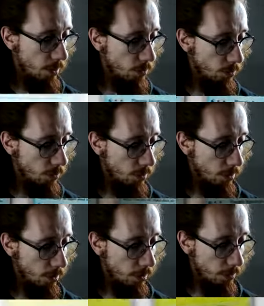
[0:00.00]
Donc
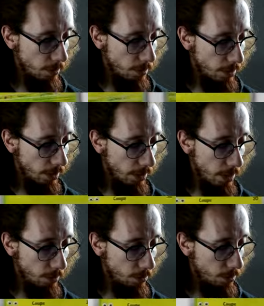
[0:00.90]
euh, ces
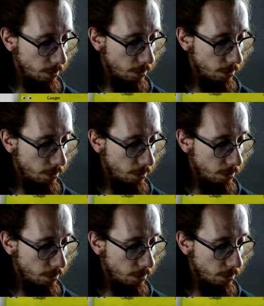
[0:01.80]
cartes,